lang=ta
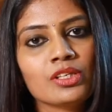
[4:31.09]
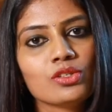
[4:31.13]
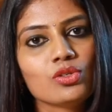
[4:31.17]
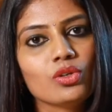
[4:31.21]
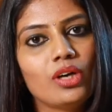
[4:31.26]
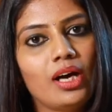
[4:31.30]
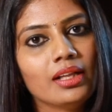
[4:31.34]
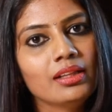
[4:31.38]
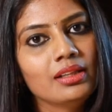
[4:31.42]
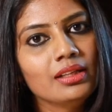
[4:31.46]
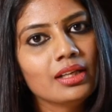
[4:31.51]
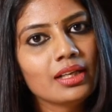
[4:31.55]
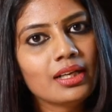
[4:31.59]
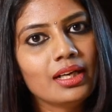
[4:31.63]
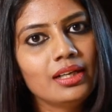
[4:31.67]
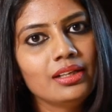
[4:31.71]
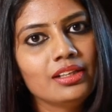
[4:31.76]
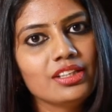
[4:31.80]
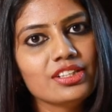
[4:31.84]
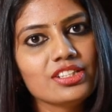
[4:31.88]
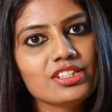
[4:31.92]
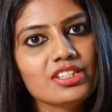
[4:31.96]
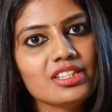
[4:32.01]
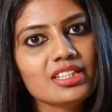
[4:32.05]
ஸோ அந்த
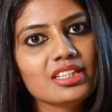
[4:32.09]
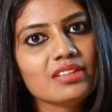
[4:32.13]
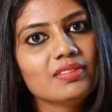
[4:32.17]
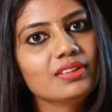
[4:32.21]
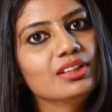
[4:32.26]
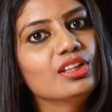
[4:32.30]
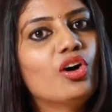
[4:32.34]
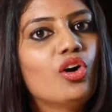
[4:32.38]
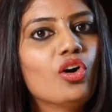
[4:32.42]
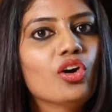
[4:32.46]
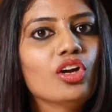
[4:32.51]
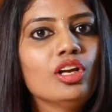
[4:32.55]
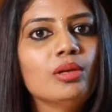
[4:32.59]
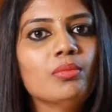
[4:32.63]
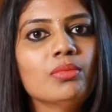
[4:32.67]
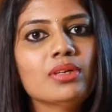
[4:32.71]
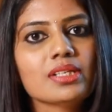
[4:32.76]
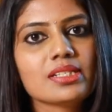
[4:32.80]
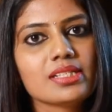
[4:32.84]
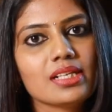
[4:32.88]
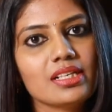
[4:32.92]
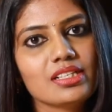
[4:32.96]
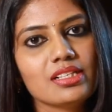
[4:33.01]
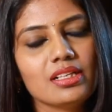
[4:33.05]
கண்டிஷனிங் வந்து ஆயில்
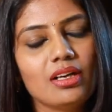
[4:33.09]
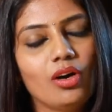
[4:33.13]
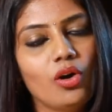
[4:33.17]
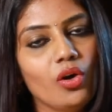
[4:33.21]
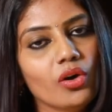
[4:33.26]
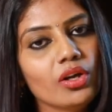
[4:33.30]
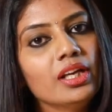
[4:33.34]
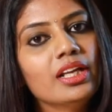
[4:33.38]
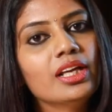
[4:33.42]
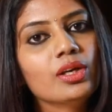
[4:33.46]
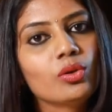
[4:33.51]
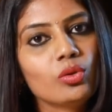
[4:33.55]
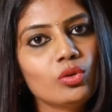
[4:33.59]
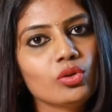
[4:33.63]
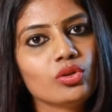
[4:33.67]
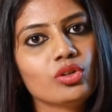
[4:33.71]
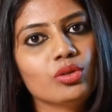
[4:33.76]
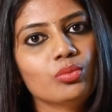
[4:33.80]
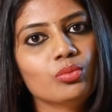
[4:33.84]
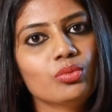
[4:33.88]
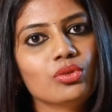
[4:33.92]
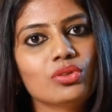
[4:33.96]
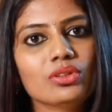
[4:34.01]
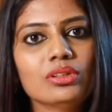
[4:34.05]
மசாஜ் ஆயிலே
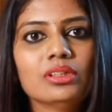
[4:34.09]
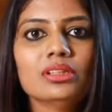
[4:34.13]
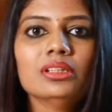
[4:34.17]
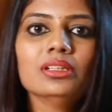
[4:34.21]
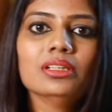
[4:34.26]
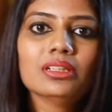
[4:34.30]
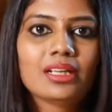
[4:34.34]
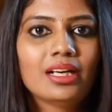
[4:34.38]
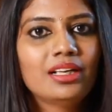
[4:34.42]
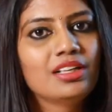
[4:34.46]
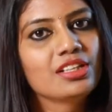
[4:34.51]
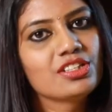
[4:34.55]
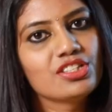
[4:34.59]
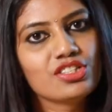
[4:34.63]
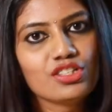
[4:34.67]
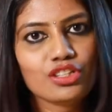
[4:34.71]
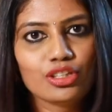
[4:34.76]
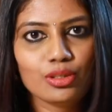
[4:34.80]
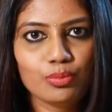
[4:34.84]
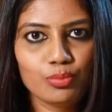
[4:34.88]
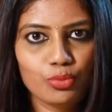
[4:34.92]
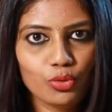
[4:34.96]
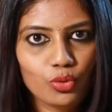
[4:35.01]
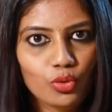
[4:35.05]
கொடுக்கும்போது
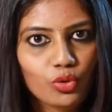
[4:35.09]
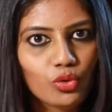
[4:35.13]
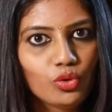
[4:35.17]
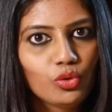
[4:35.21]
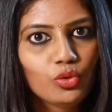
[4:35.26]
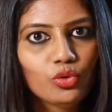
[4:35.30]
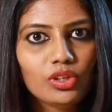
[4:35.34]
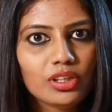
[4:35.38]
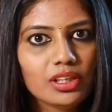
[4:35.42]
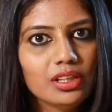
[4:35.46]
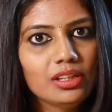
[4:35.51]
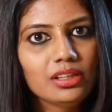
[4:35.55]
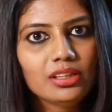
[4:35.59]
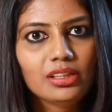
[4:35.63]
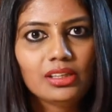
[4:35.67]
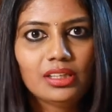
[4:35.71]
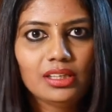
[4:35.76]
கண்டிஷனுக்கு போகணுன்ற